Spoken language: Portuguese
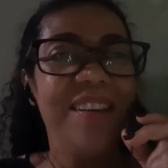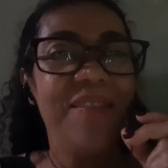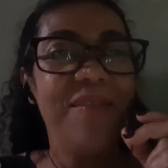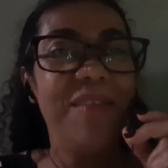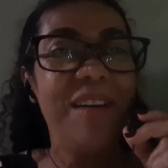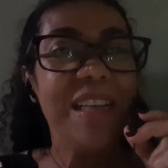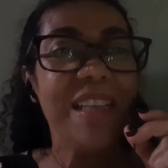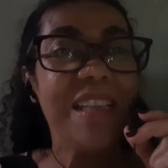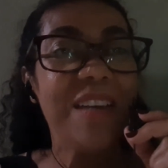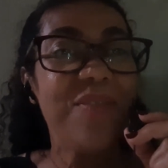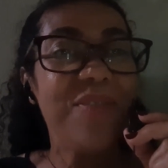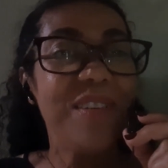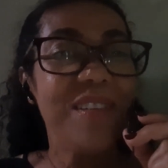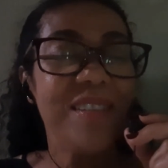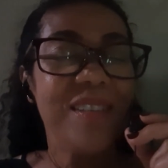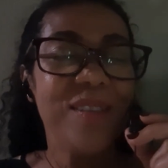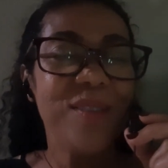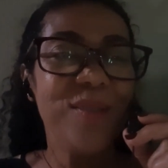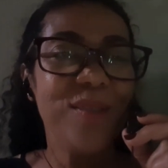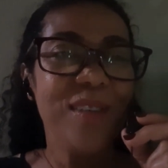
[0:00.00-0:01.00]
vai estar tá
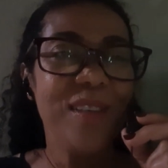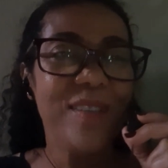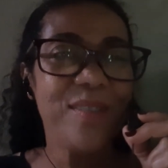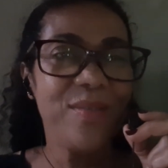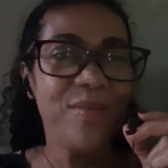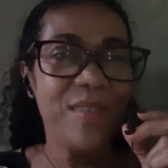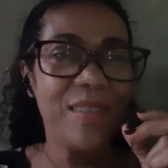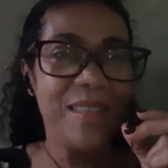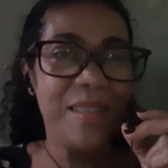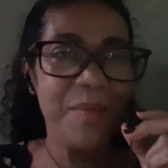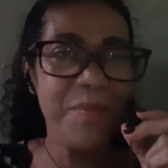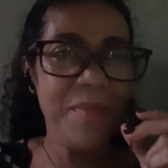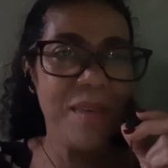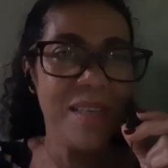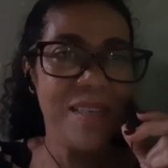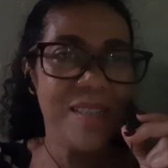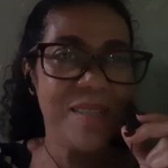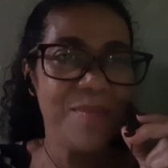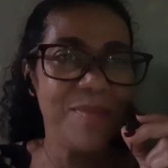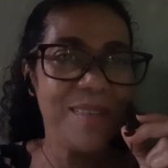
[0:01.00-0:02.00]
fazendo isso você
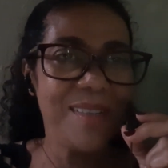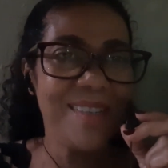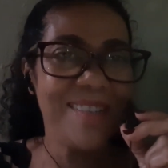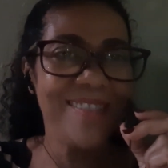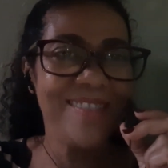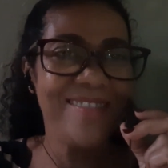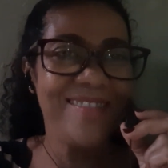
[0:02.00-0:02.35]
mesma.